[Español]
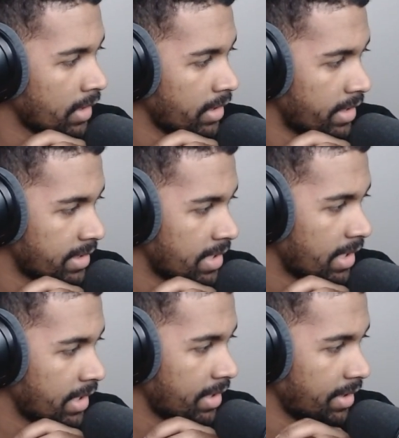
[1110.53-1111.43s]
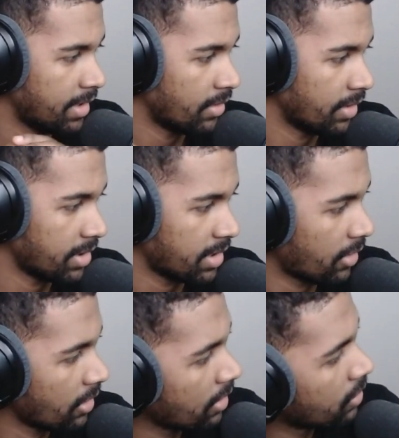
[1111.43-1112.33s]
Y es de ahí de donde
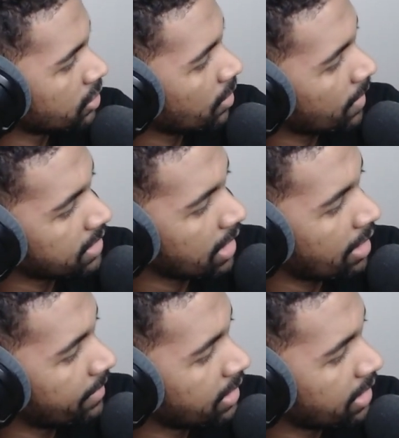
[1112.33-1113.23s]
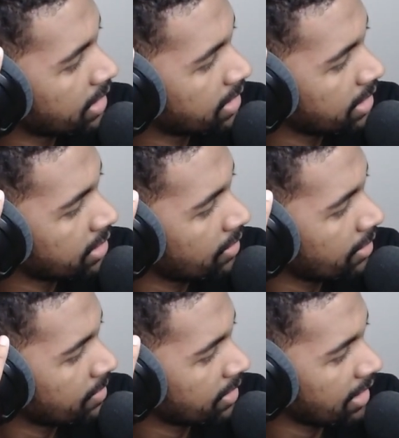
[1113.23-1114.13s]
desarrolla el gusto, básicamente de este, esto
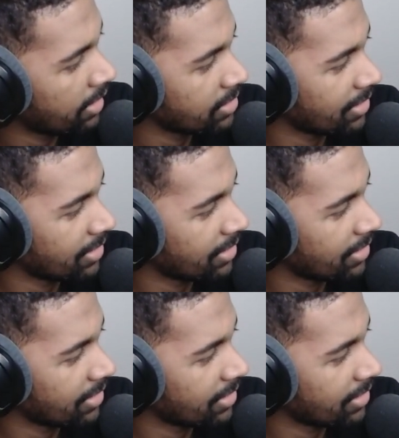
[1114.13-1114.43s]
los metaleros